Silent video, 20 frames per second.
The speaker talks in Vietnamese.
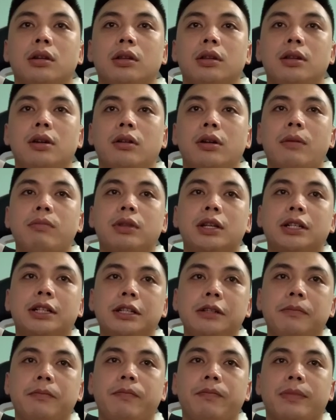nhiều năm tới.
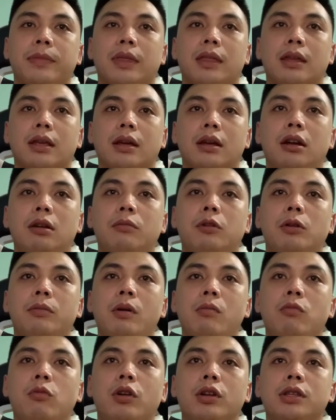Câu lạc bộ
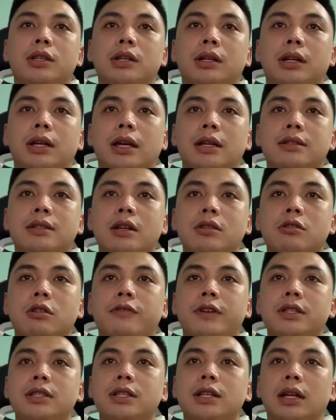mong muốn chứng kiến Sancho
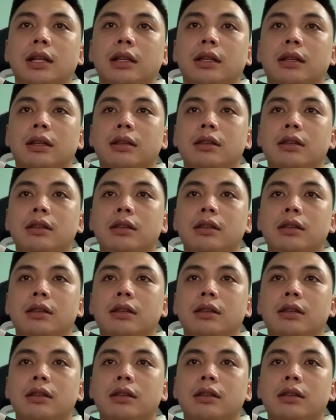phát triển,